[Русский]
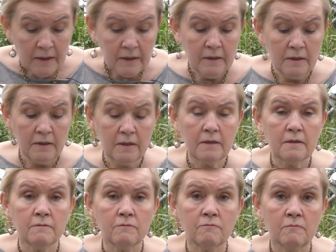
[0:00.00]
Э,
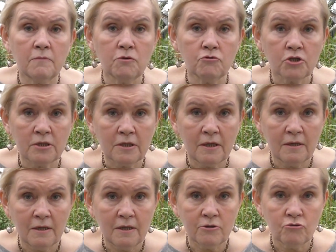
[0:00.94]
мы уже на
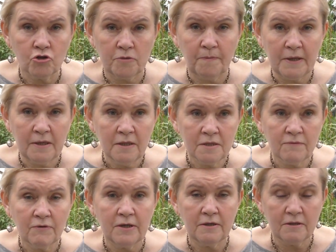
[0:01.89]
канале «Дождь»
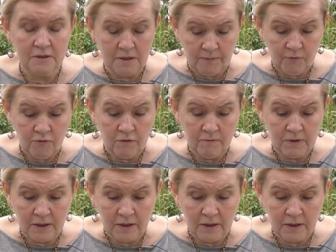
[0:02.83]
показывали с Лобковым,